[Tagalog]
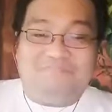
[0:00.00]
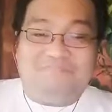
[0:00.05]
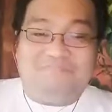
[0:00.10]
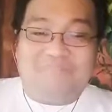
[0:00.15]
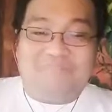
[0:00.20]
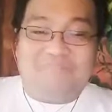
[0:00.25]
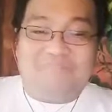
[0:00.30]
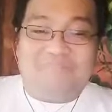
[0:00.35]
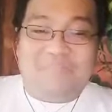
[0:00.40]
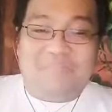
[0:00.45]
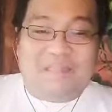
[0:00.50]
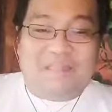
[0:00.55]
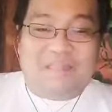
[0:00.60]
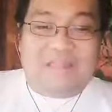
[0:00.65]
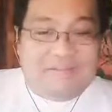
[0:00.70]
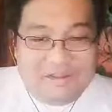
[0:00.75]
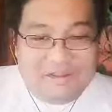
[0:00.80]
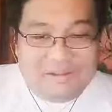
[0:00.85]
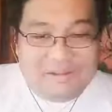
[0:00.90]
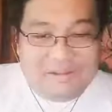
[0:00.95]
Naminig
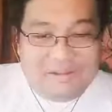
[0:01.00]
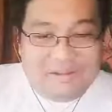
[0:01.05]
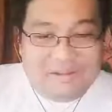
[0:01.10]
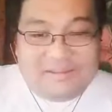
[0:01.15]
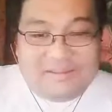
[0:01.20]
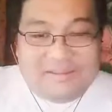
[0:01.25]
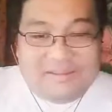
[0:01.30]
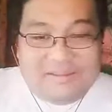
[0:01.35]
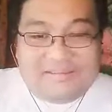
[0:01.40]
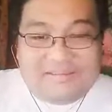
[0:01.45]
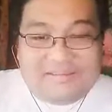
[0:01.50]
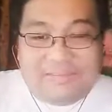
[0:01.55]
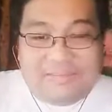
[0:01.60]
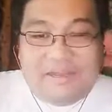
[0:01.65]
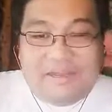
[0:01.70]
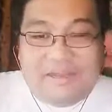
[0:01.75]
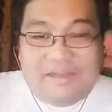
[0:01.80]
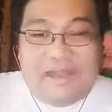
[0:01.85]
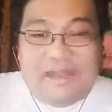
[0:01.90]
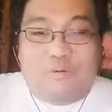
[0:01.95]
mo ang sinasabi ng
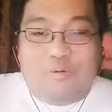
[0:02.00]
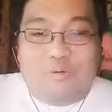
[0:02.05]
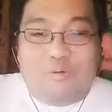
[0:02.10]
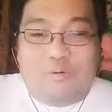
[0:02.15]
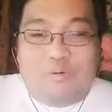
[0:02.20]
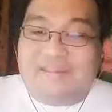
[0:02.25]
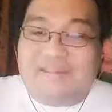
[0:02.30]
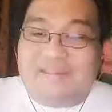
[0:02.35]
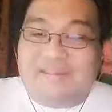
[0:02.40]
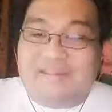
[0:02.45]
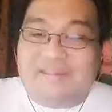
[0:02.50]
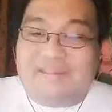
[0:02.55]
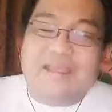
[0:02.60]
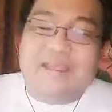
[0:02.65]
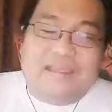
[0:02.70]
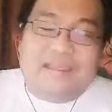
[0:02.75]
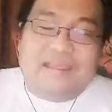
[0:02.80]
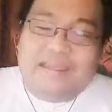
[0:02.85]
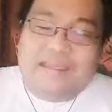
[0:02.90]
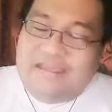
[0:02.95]
awitin,
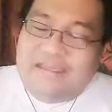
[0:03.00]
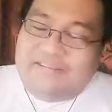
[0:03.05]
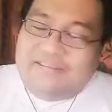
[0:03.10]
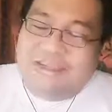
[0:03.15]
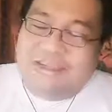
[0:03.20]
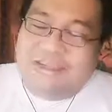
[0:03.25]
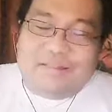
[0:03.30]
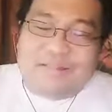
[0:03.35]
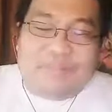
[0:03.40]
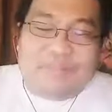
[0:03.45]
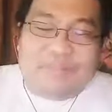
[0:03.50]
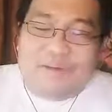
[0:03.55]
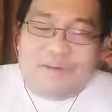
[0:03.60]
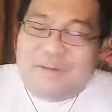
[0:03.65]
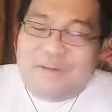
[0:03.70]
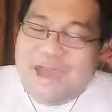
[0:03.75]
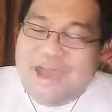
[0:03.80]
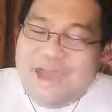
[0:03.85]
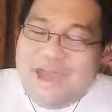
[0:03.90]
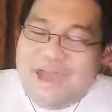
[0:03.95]
gising at
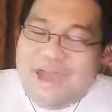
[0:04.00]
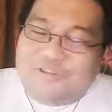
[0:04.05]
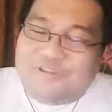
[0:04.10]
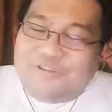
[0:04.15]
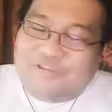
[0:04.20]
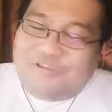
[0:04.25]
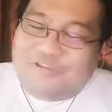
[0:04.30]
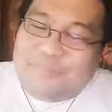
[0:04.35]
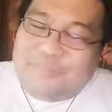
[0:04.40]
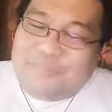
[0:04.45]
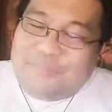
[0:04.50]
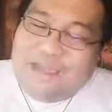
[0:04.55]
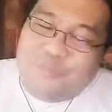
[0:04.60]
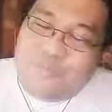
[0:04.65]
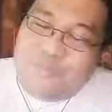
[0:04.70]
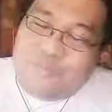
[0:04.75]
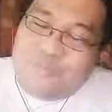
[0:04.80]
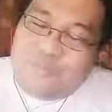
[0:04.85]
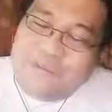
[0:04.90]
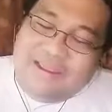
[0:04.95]
magbangon sa
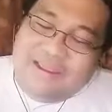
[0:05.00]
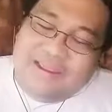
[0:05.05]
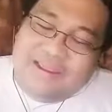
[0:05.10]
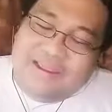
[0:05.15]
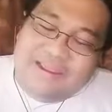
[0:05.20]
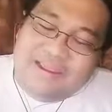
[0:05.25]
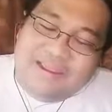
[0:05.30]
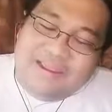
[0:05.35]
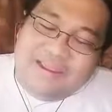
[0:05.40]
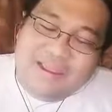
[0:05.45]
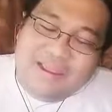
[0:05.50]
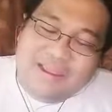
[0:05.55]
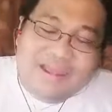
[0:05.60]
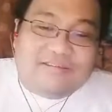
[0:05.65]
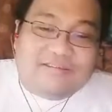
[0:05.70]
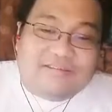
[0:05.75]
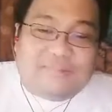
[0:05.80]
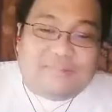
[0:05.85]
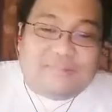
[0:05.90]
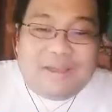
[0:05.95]
pagkagupiling, sa
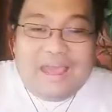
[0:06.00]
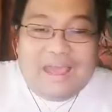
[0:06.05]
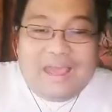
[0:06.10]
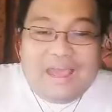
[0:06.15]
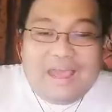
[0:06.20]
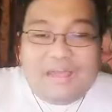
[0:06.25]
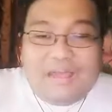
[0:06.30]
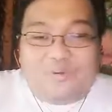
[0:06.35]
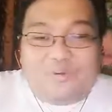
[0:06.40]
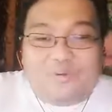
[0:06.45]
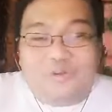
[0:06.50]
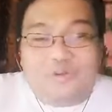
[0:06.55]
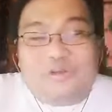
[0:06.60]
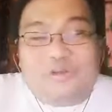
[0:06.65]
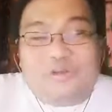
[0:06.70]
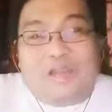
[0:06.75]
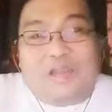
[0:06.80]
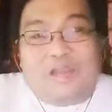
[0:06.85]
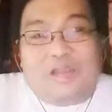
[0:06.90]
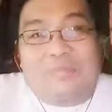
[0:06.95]
pagkakatulog na
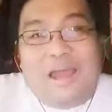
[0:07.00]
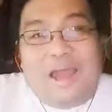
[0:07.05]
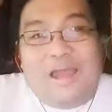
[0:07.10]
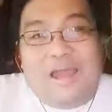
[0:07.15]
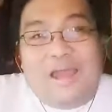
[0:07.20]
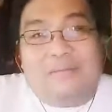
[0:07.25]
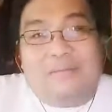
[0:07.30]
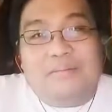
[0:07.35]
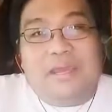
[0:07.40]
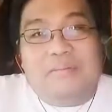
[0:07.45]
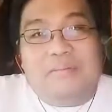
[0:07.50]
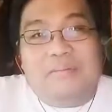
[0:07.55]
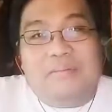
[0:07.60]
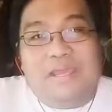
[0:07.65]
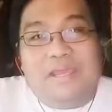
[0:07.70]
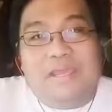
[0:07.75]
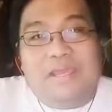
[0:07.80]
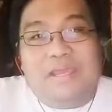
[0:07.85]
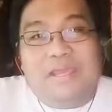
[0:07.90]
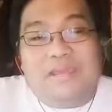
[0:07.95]
lubhang
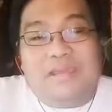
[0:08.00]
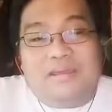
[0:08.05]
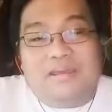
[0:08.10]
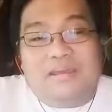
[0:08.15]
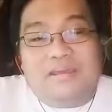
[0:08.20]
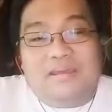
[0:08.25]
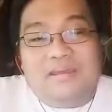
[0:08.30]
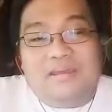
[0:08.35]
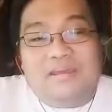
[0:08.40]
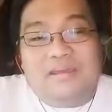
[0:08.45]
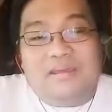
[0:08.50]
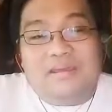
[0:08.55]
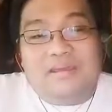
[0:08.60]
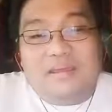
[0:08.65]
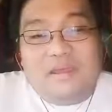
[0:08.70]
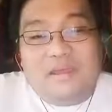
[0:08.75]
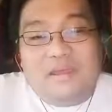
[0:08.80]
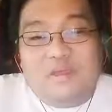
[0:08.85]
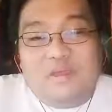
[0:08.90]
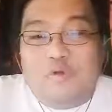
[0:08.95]
mahimbing.
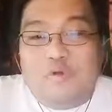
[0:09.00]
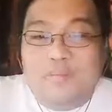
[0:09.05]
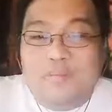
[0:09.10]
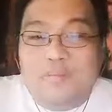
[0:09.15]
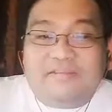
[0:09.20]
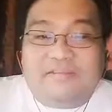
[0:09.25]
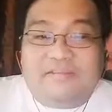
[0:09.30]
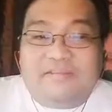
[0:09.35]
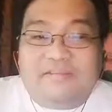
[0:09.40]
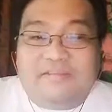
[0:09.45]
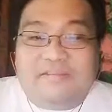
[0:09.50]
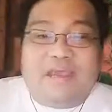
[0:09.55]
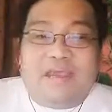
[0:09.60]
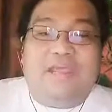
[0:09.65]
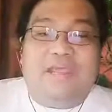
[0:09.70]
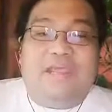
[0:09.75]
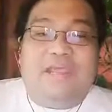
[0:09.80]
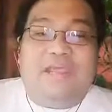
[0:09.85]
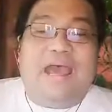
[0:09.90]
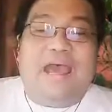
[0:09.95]
Gumising ka kung
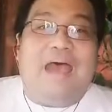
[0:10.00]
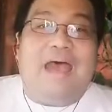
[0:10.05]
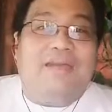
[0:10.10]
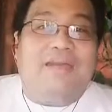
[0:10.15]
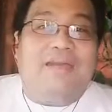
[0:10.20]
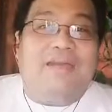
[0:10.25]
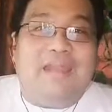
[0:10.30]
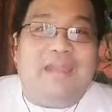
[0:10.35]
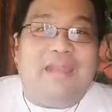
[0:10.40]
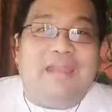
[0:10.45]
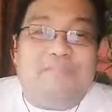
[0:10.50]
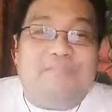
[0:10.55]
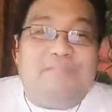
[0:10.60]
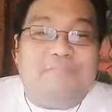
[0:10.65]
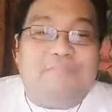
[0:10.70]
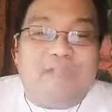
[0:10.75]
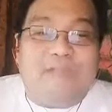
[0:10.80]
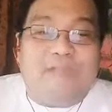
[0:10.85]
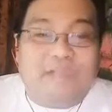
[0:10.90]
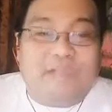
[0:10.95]
hinaharana ka ng
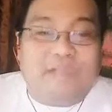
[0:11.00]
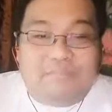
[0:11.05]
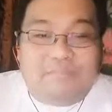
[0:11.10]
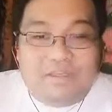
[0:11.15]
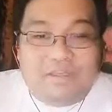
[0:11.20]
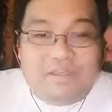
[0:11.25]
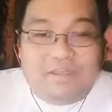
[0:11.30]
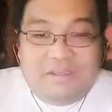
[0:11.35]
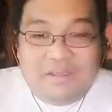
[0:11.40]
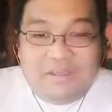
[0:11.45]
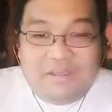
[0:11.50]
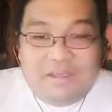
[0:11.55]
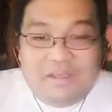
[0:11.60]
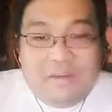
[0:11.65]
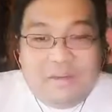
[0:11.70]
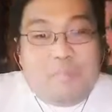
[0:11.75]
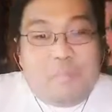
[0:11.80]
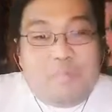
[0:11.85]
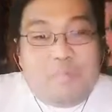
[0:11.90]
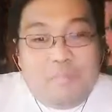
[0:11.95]
pag-ibig,
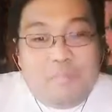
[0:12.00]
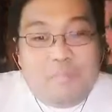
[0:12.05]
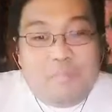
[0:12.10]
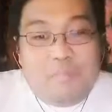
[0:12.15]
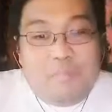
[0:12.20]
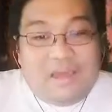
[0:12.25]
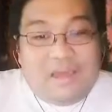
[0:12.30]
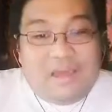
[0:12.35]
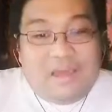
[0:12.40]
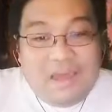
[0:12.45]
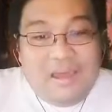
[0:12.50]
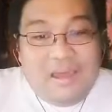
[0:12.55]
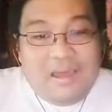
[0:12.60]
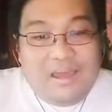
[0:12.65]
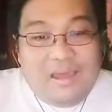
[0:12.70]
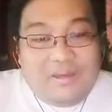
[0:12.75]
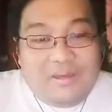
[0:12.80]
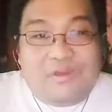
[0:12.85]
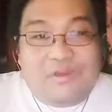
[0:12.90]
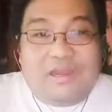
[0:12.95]
bumangon ka kung
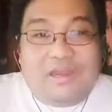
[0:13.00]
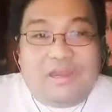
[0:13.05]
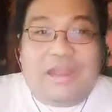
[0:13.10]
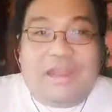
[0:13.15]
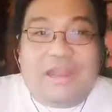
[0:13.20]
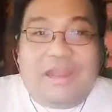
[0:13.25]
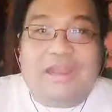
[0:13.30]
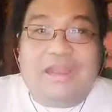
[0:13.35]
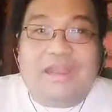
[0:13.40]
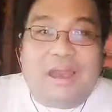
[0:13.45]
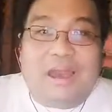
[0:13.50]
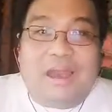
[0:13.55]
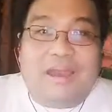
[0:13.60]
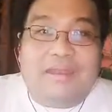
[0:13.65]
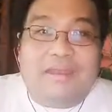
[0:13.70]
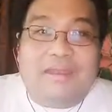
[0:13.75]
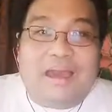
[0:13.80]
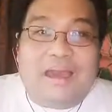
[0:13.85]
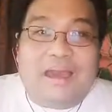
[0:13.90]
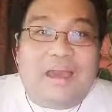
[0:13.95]
nananawagan na ang
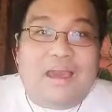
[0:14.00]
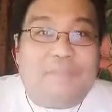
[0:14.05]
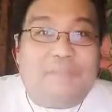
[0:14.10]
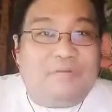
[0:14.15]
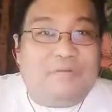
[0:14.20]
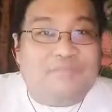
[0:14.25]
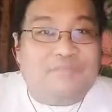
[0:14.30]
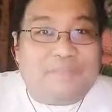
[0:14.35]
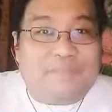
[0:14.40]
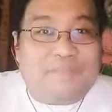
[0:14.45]
kapuspalan.